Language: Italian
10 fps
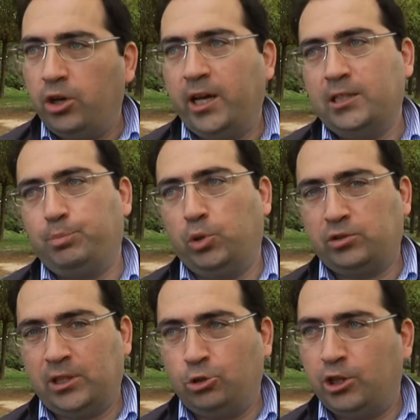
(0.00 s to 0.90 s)

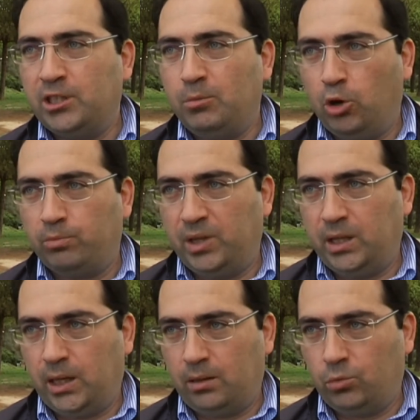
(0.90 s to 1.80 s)
esportatore di
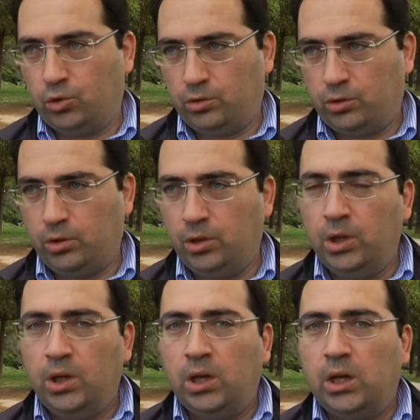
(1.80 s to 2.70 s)
mobili al mondo
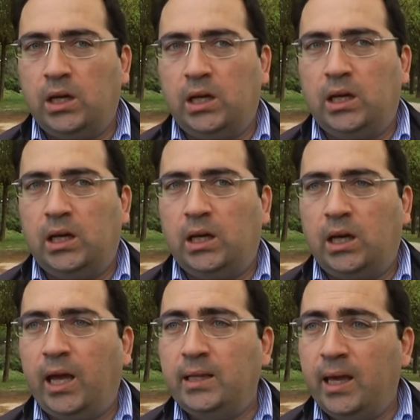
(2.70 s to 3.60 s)

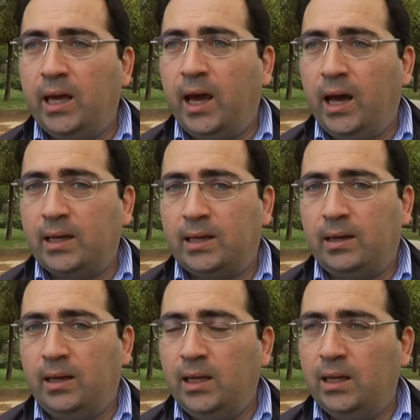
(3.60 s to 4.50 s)
eh, ed è
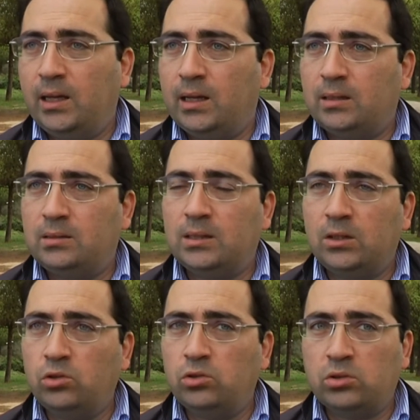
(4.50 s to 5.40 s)
anche il
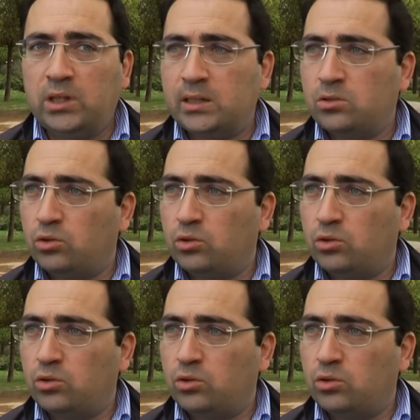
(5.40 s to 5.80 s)
secondo o terzo